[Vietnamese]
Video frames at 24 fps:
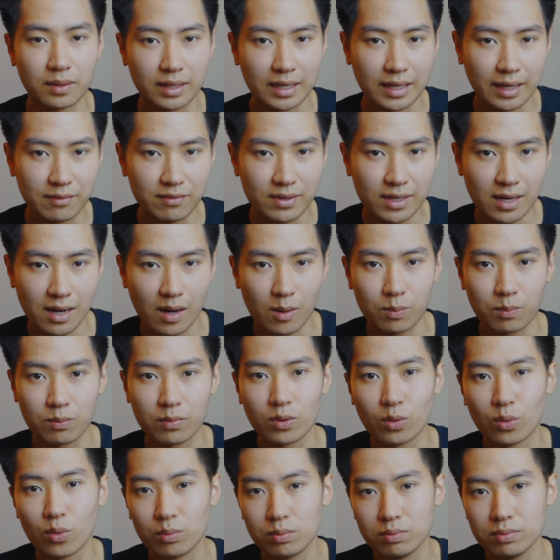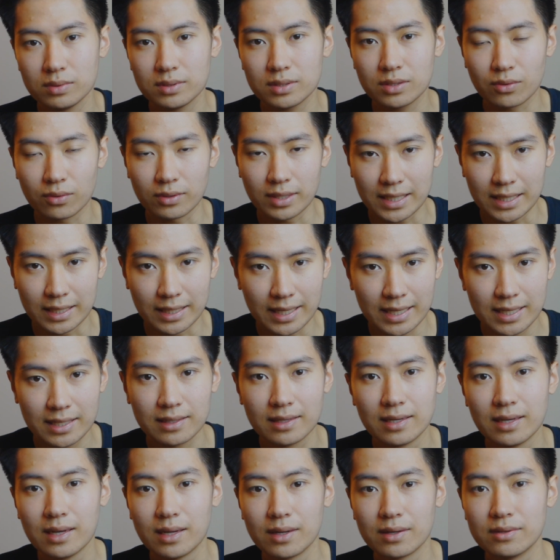cái việc học cũng có thể nên
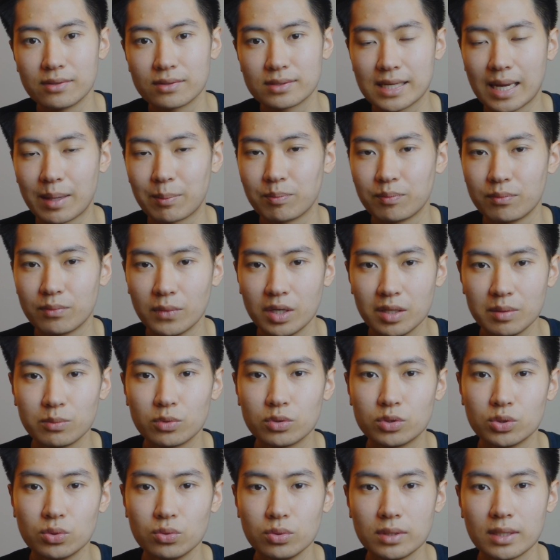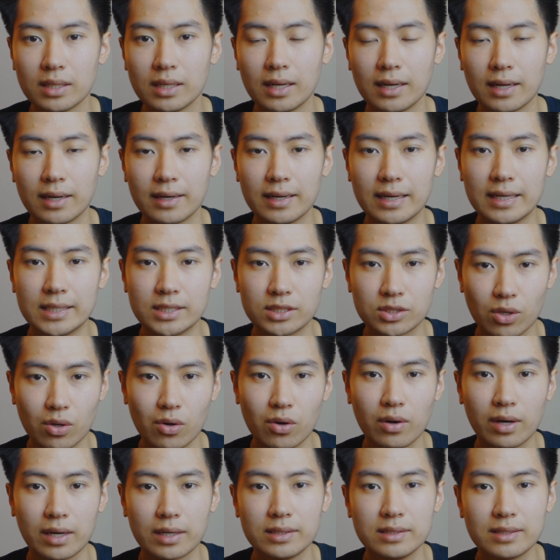được giảm bớt một chút để
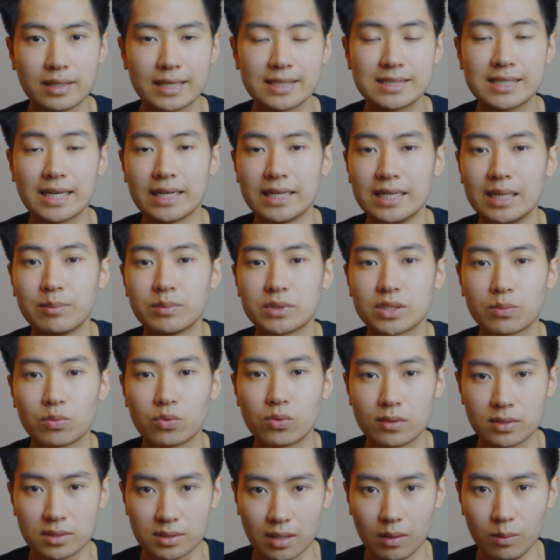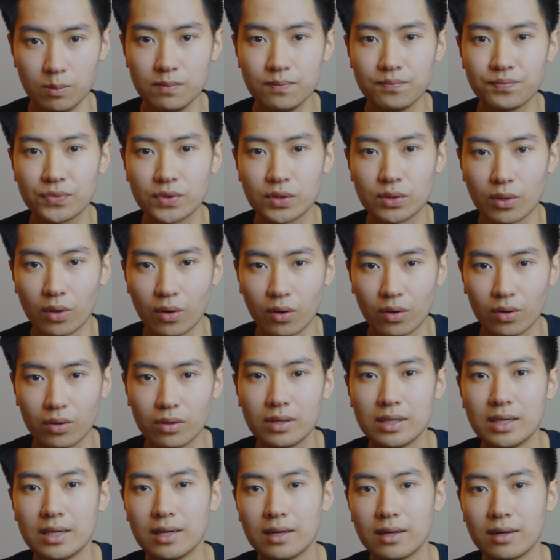cho những cái trải nghiệm trong cuộc sống
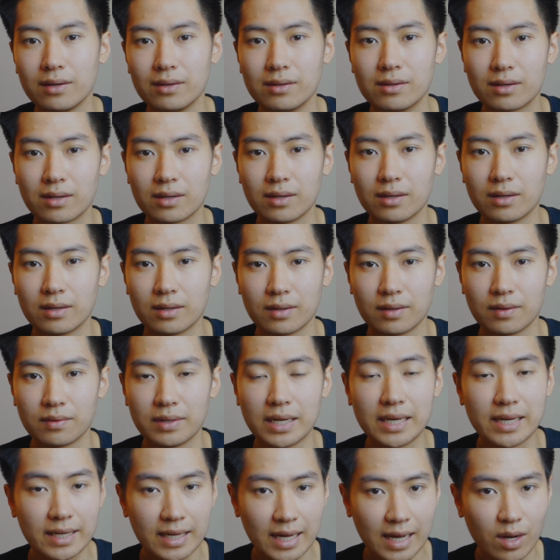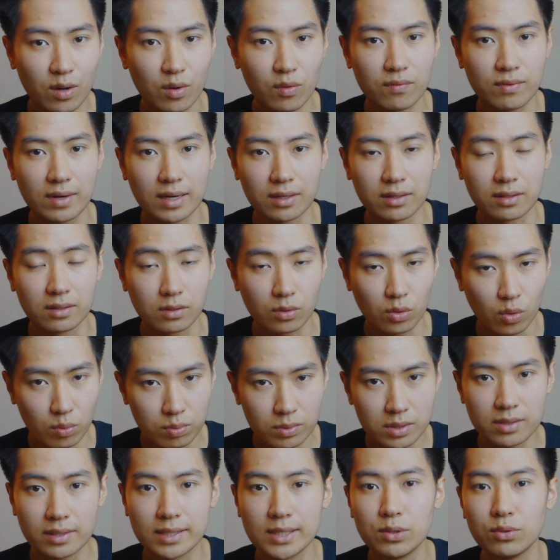nó được đề cao và
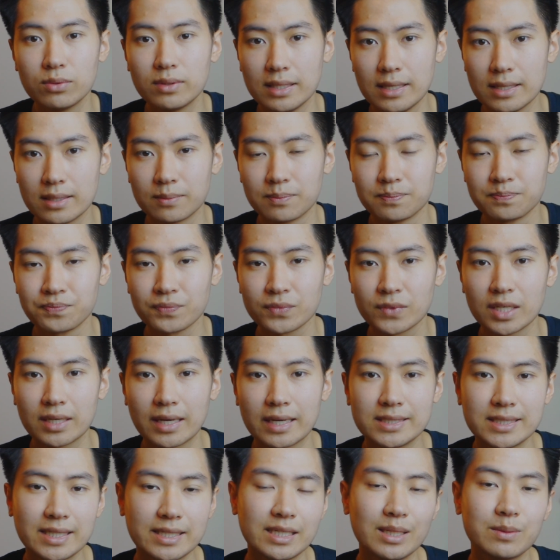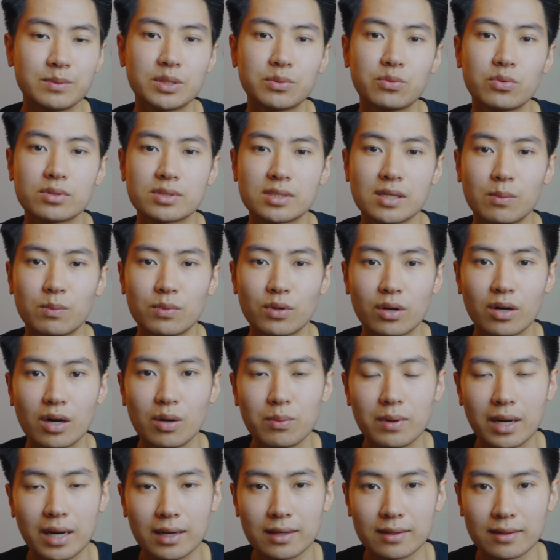cũng được ưu tiên. Cái trải nghiệm trong cuộc sống nó
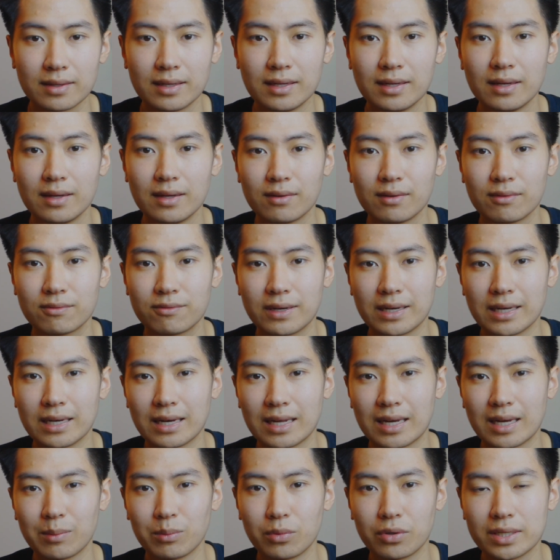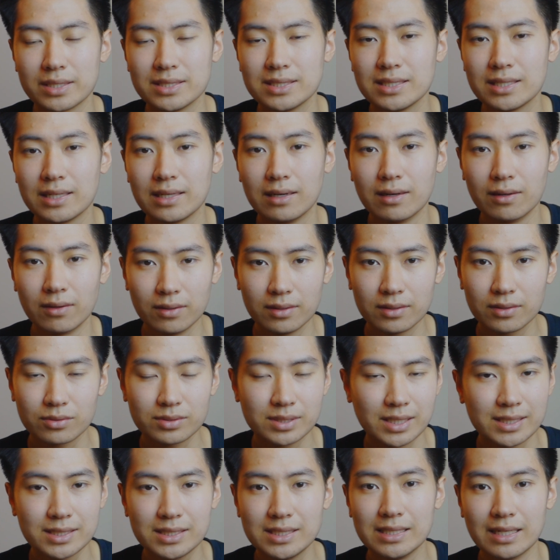không hẳn phải là một cái gì đấy lớn, nó
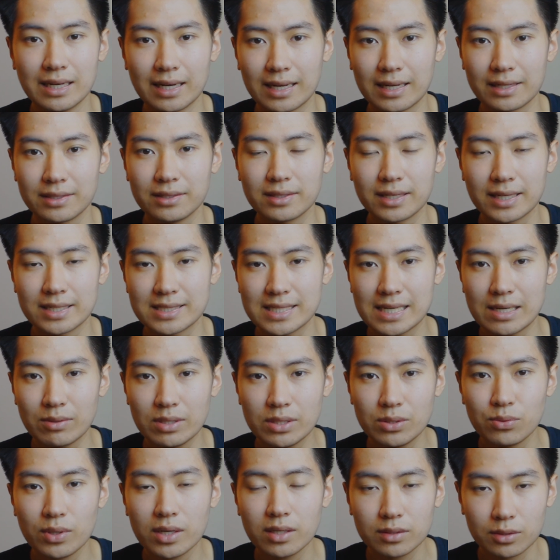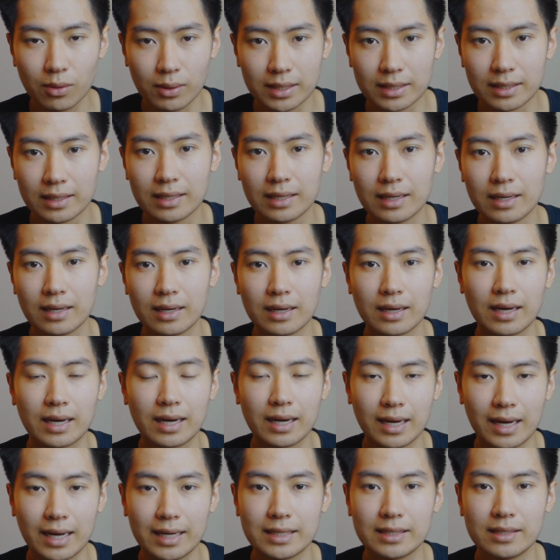sẽ chỉ là những cái giao lưu đơn thuần
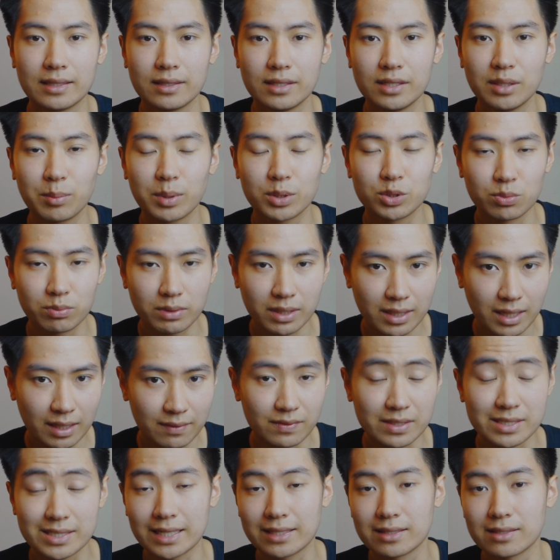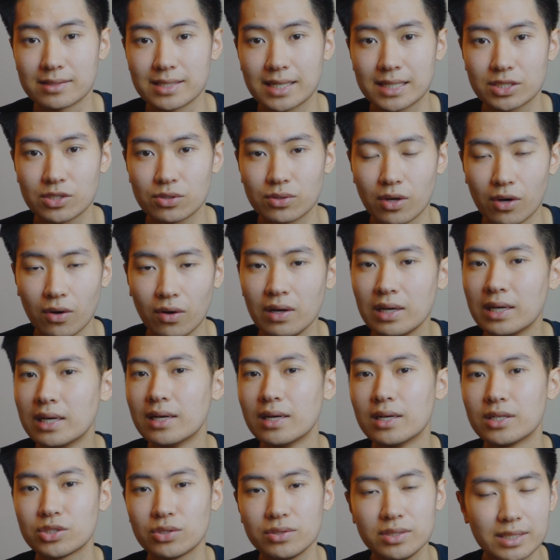hàng ngày, nhưng mà chúng ta cần phải dành thời gian cho nó,
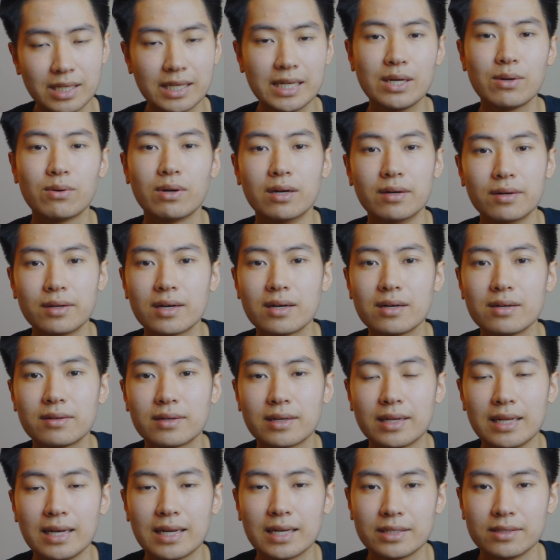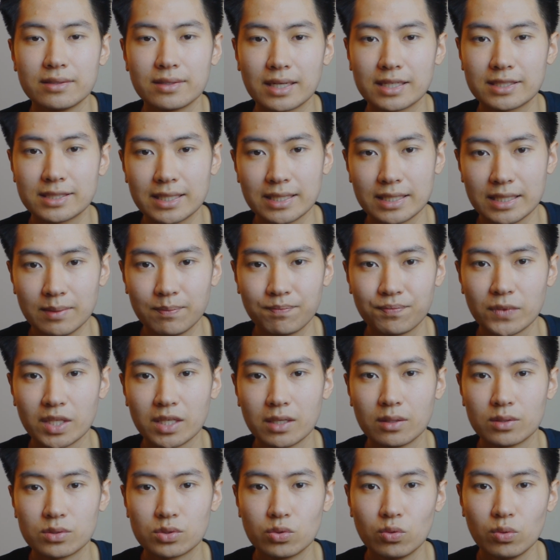cho những cái điều lớn hơn. Đấy là những cái trải nghiệm
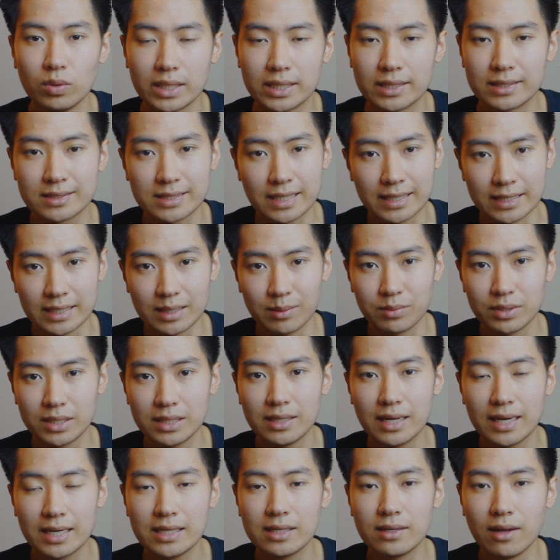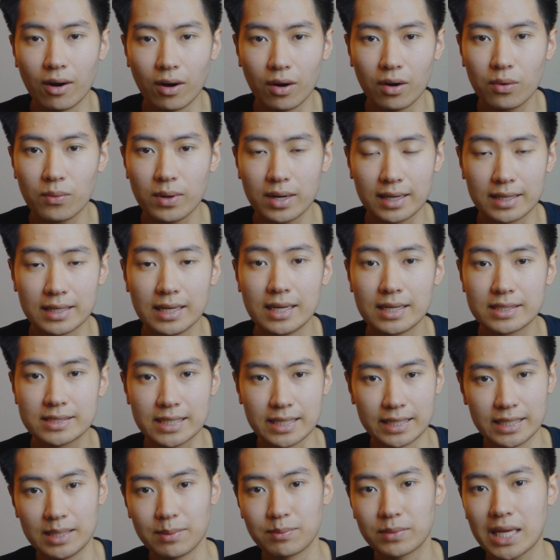du lịch, trải nghiệm đi đây đó, hoặc là
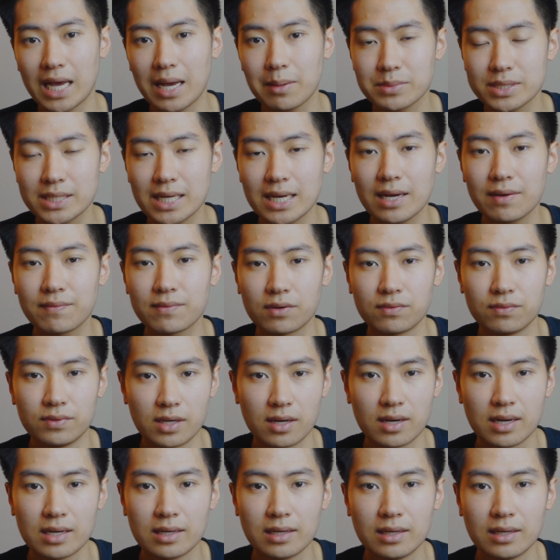trải nghiệm tham gia vào việc